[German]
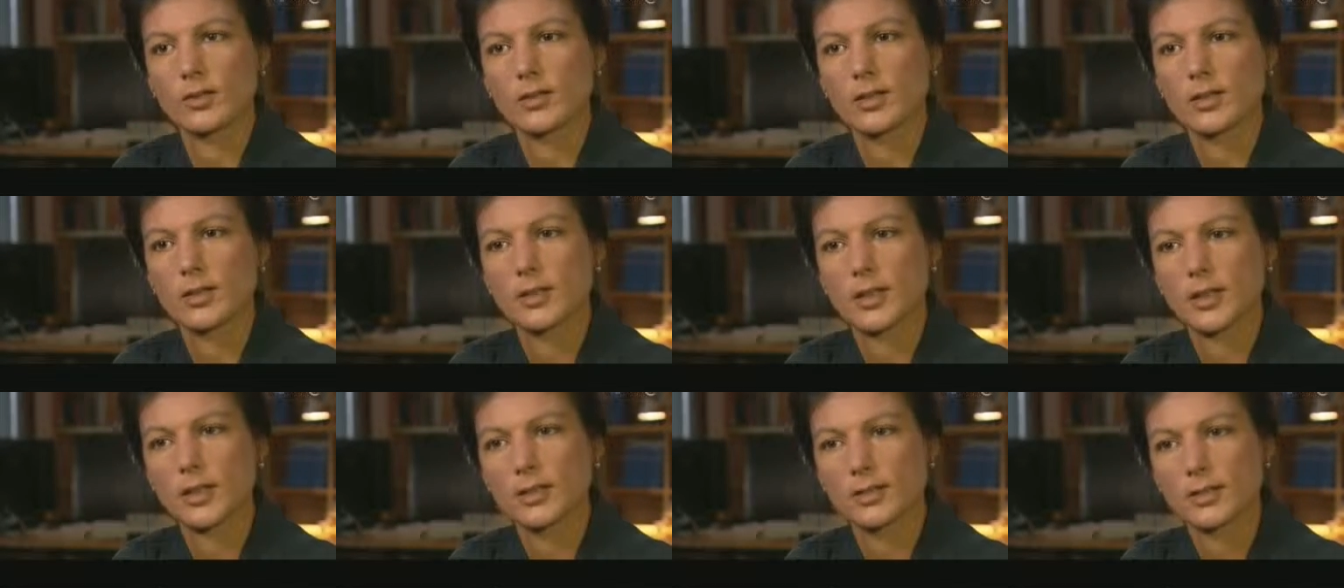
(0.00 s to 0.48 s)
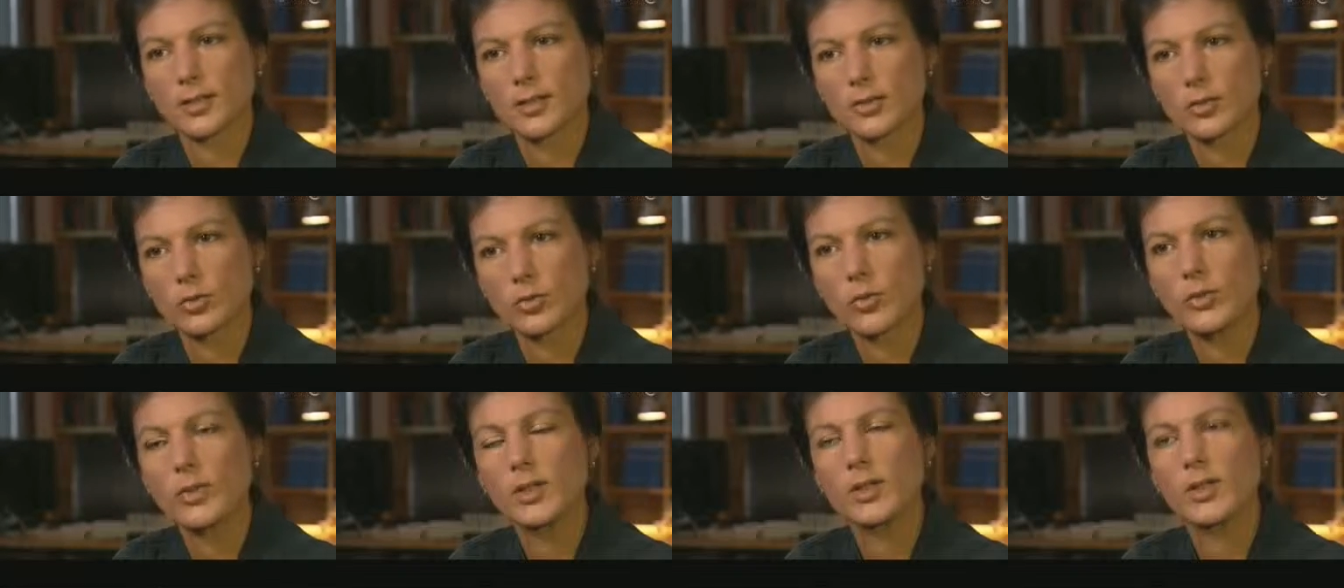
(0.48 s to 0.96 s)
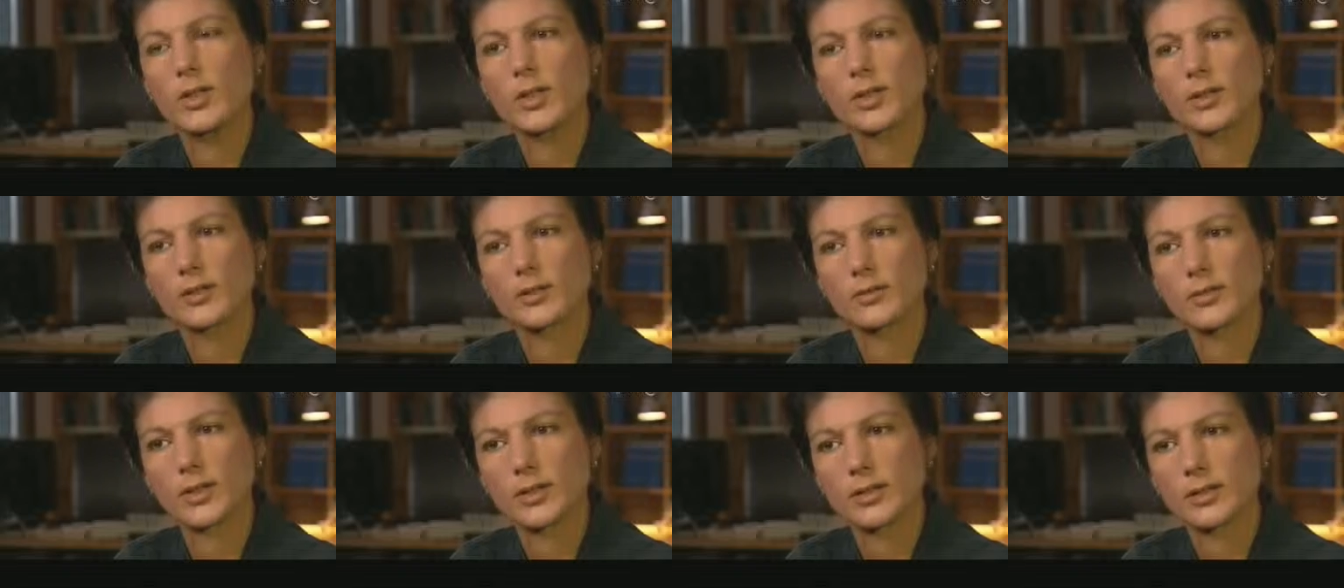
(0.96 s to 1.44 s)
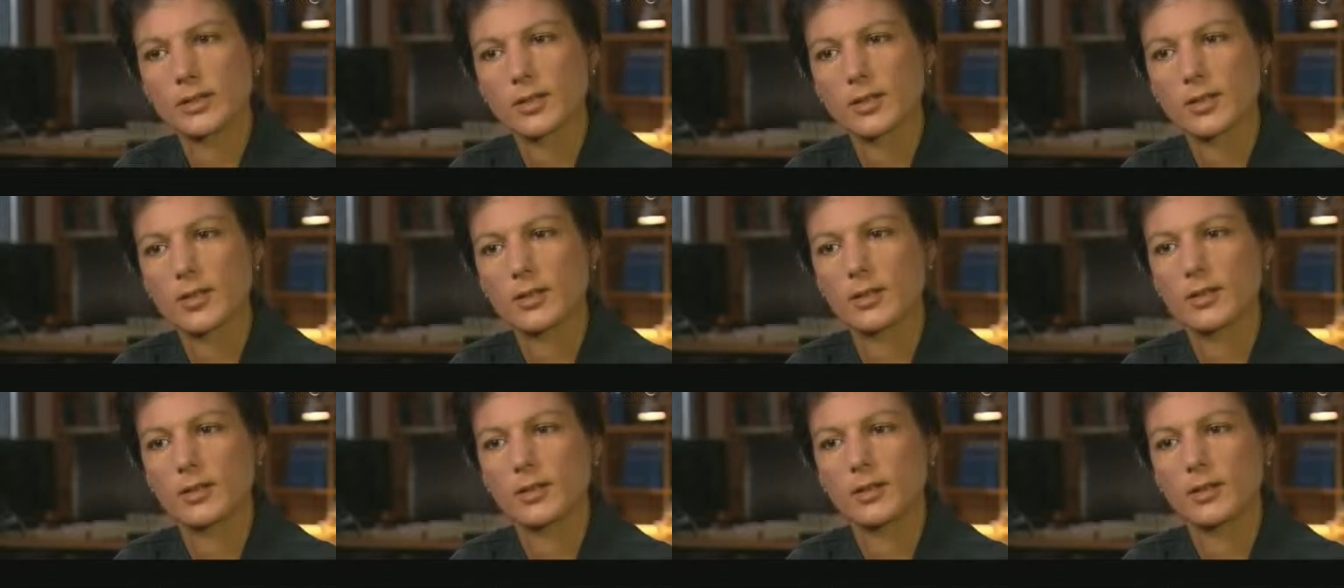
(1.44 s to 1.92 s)
Es ist erst die Summe dessen, was
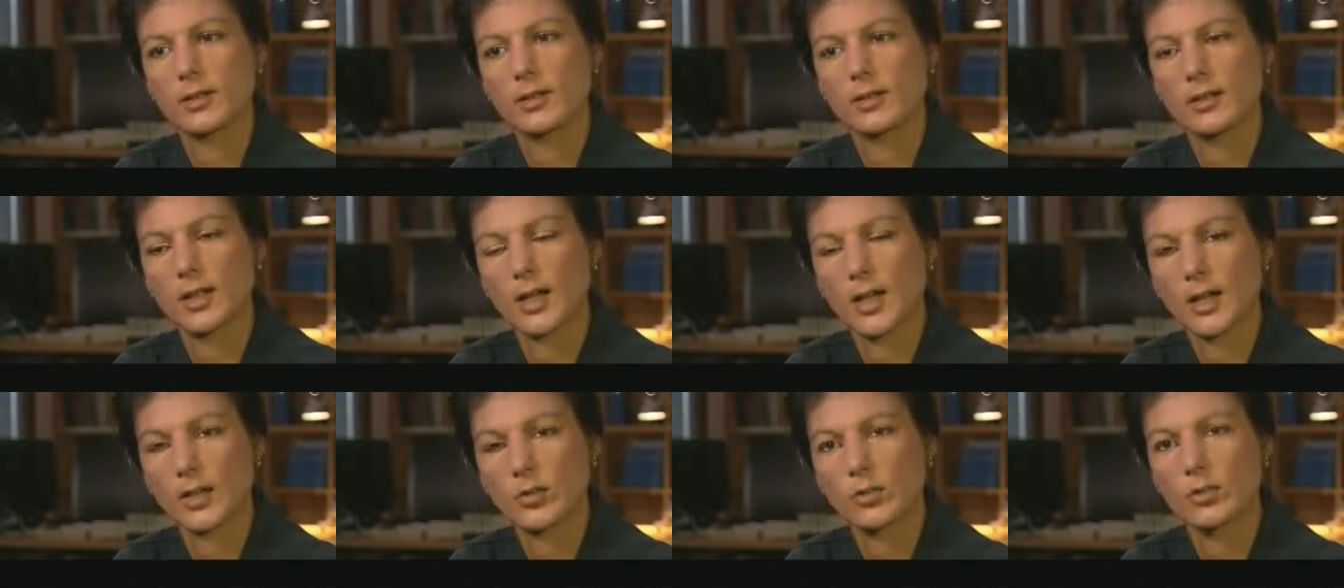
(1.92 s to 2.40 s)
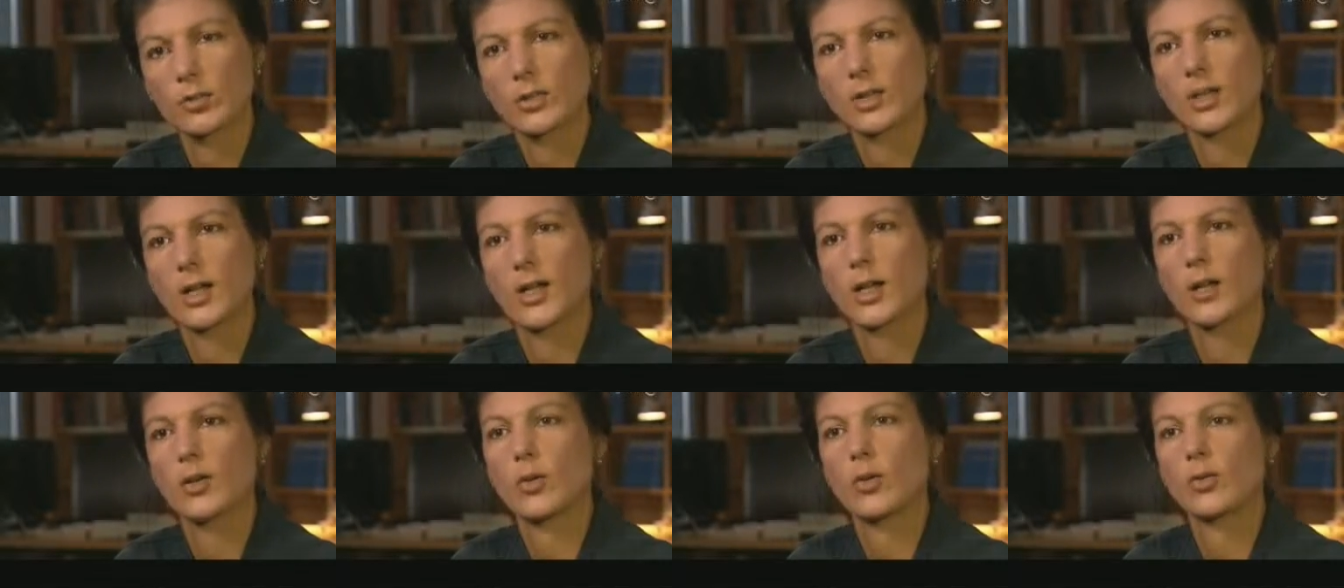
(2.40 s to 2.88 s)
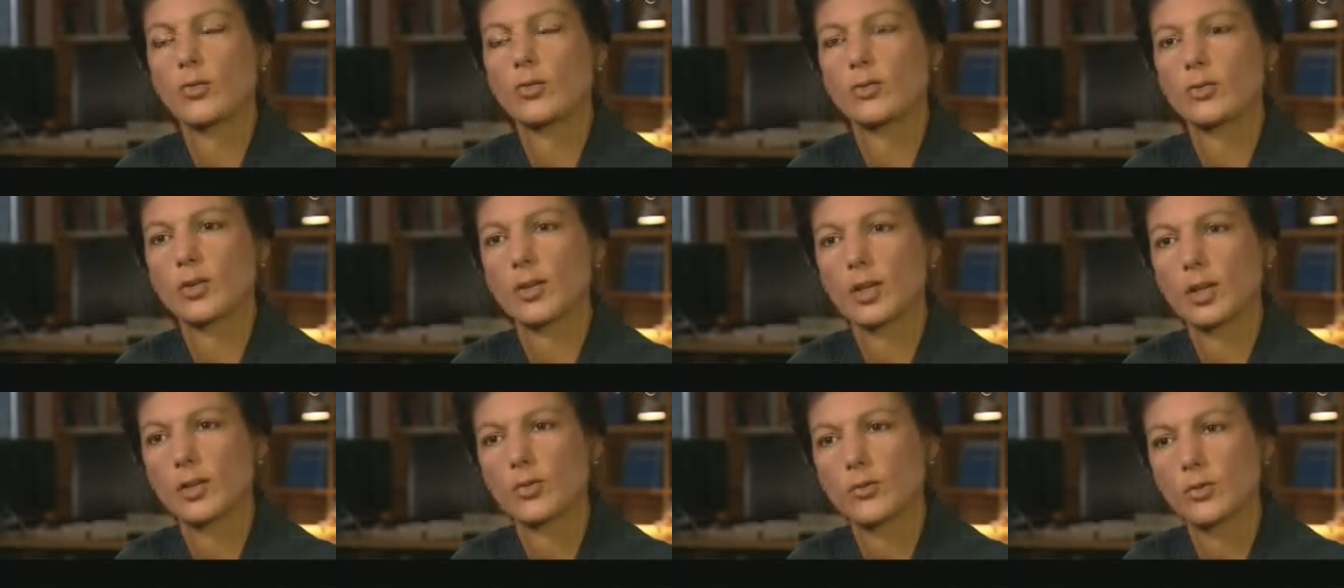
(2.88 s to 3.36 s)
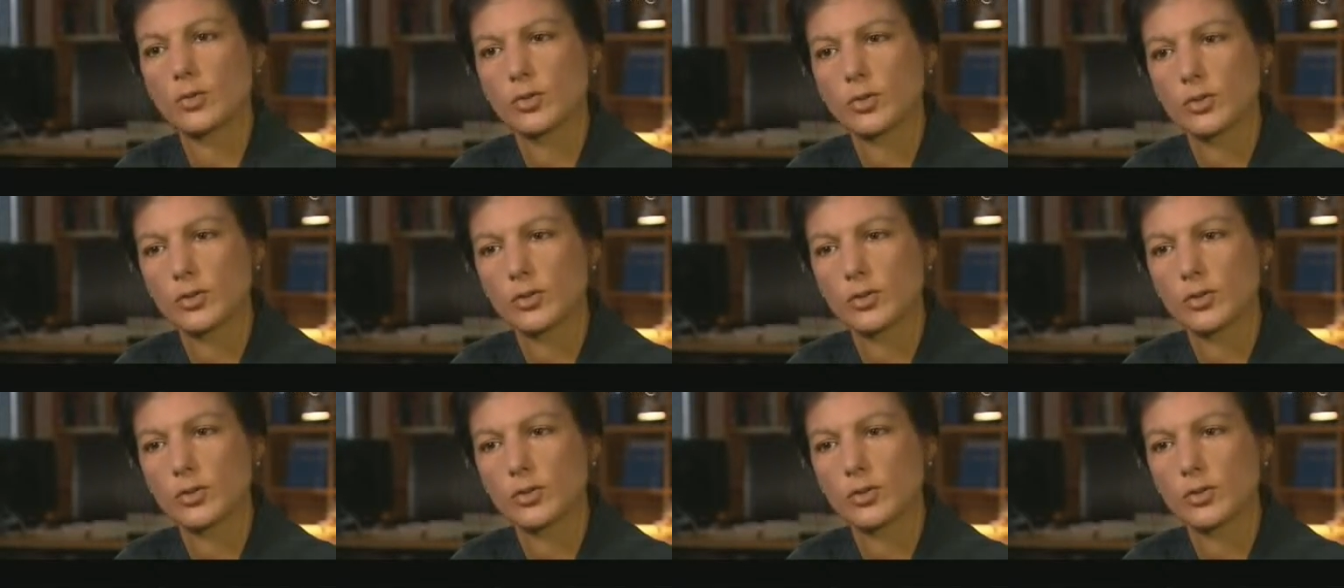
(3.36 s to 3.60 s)
dann nach und nach öffentlich